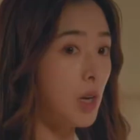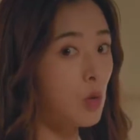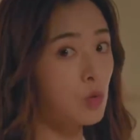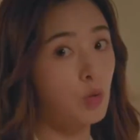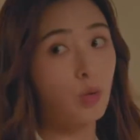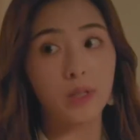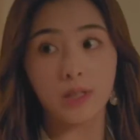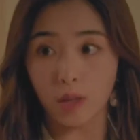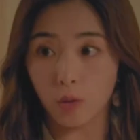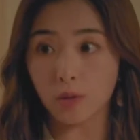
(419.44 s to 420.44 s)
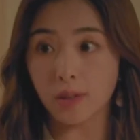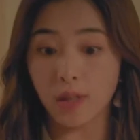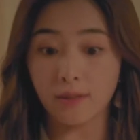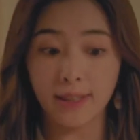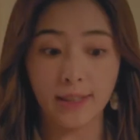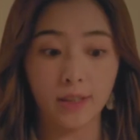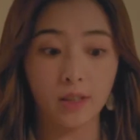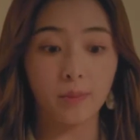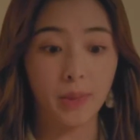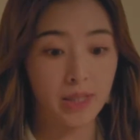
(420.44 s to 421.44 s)
后我就会成功的成为那
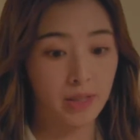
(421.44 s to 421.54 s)
个把气